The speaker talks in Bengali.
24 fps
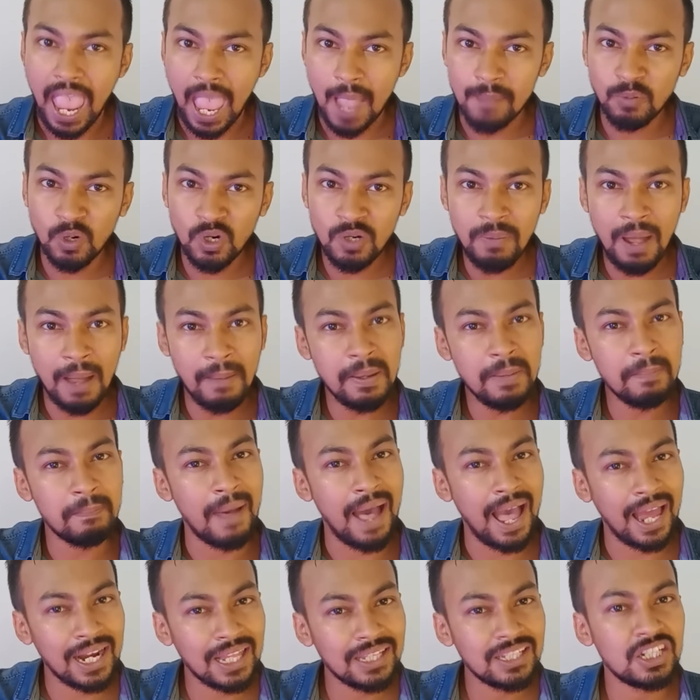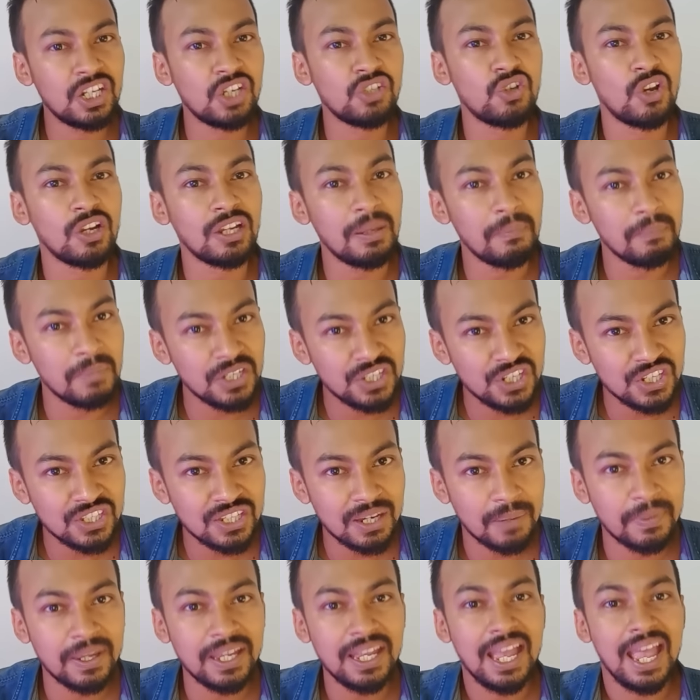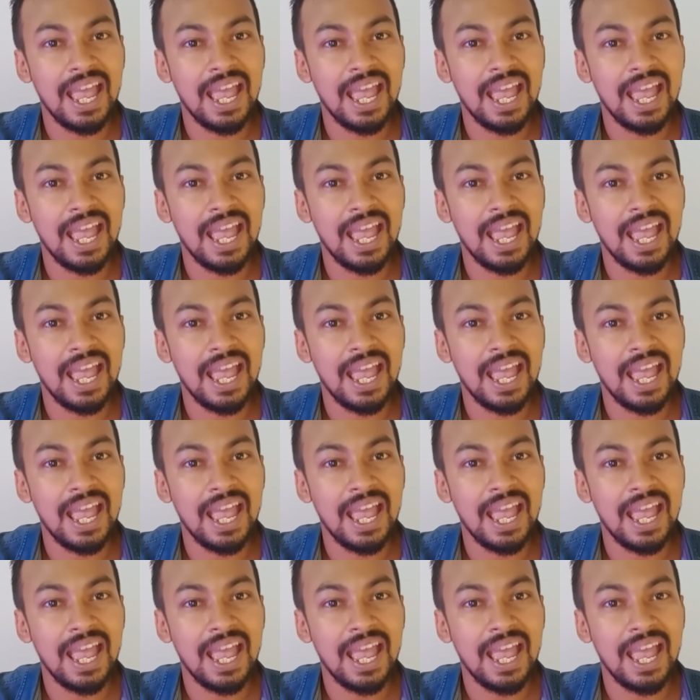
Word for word: এমনভাবে বাংলাদেশের সঙ্গে মিশে যাবে